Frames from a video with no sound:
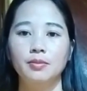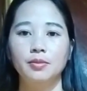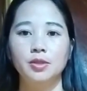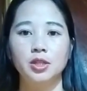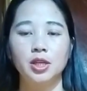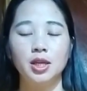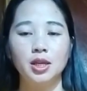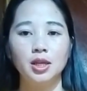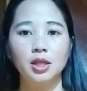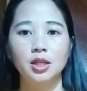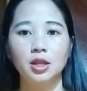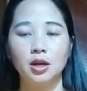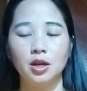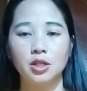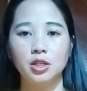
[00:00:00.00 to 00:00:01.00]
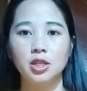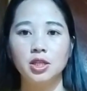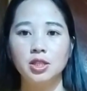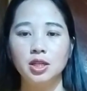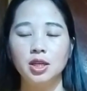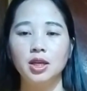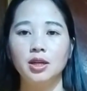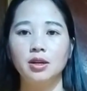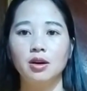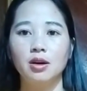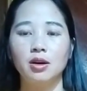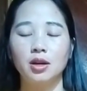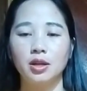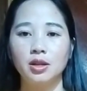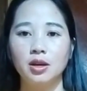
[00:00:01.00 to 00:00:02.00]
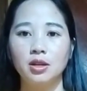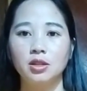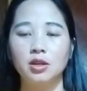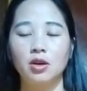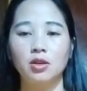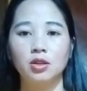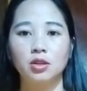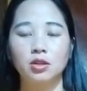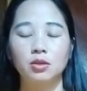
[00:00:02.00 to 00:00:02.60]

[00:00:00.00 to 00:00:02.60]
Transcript: xí ở ờ, xí xí lý nó là do cho